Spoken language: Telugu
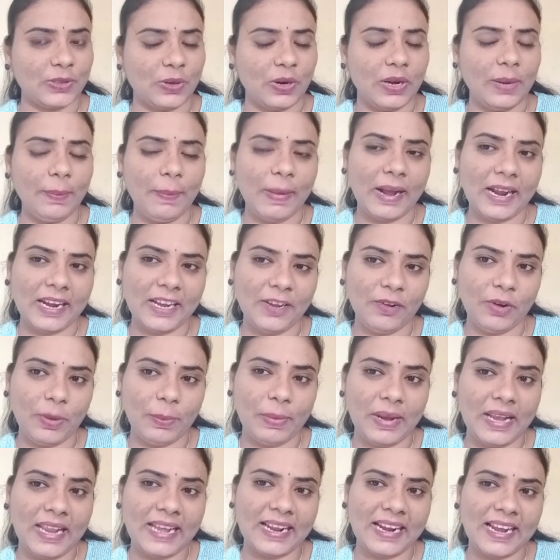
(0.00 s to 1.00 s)
చేసుకోండి పక్కన పక్కనే
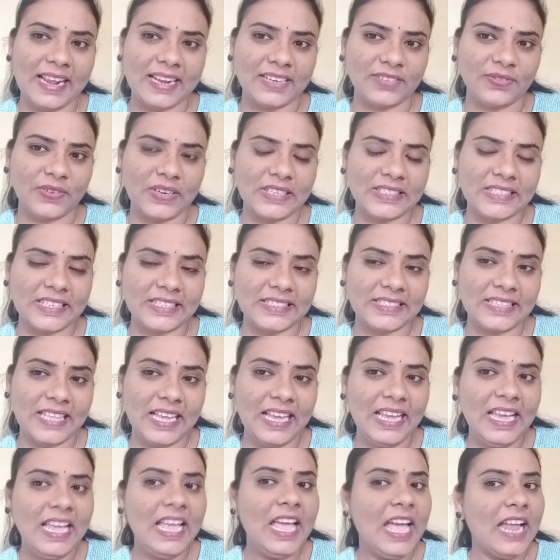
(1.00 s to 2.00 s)
ఉన్న బెల్లైకన్ యాక్టివేట్
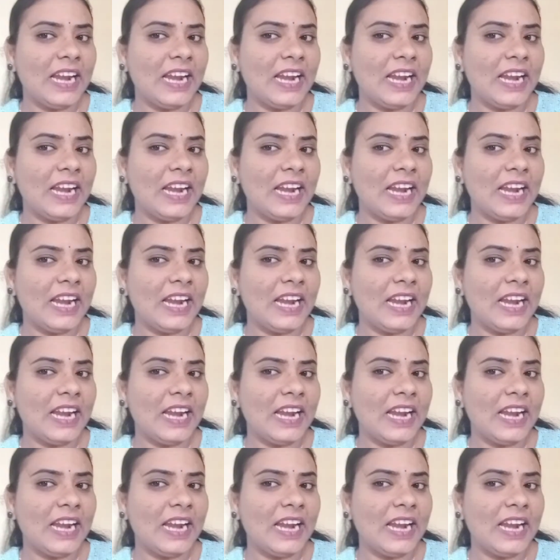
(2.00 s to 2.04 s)
చేస్తే